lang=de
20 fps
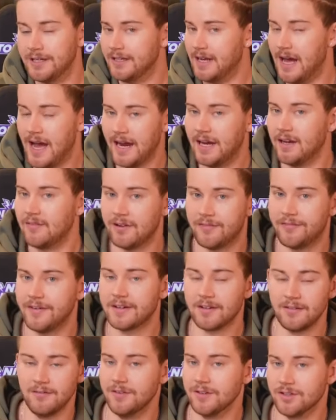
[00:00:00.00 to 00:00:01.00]
nicht einen
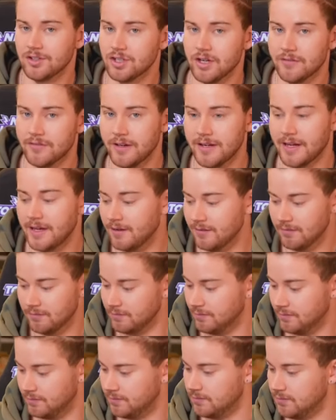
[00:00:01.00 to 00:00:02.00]
Wissenschaftler nennen,
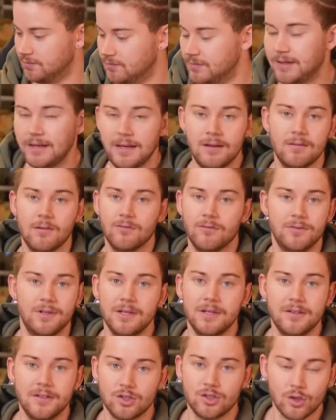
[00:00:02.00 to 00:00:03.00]
die, auf
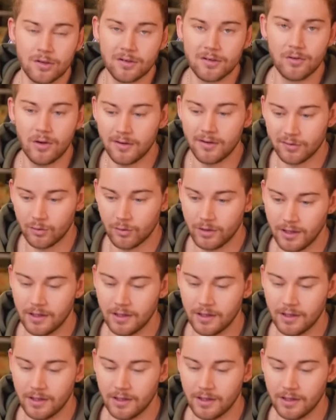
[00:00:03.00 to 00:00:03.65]
den sie ja. schützen können, so,